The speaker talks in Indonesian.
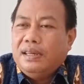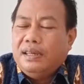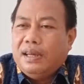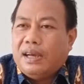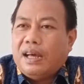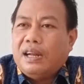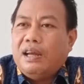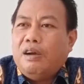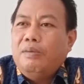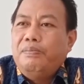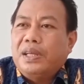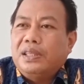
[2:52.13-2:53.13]
Ya,
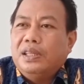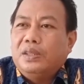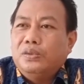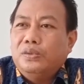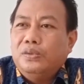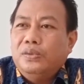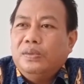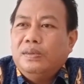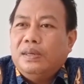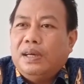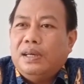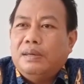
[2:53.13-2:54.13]
karena obat itu
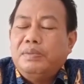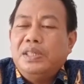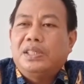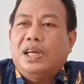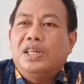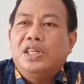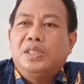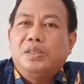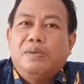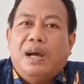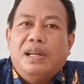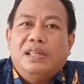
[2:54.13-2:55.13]
uh, bisa
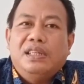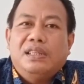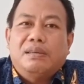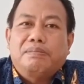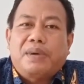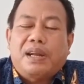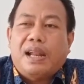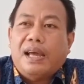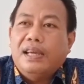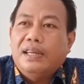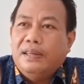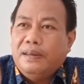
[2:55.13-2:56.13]
dijual di tempat
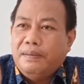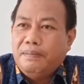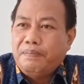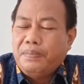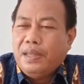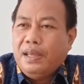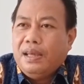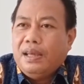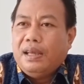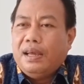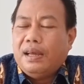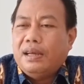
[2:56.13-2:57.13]
lain.
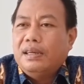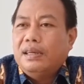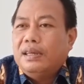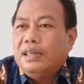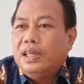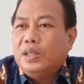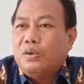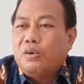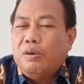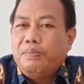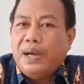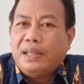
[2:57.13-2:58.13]
Ya, di
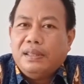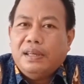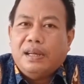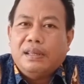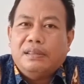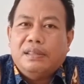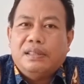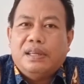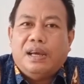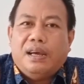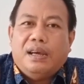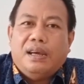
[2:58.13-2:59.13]
toko obat yang
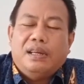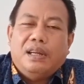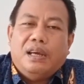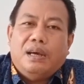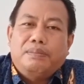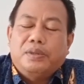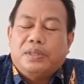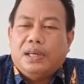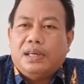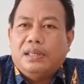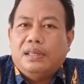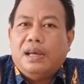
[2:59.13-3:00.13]
tidak ada
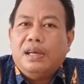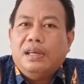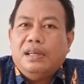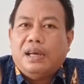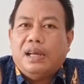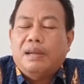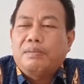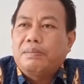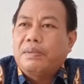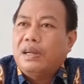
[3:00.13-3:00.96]
apotekernya karena memang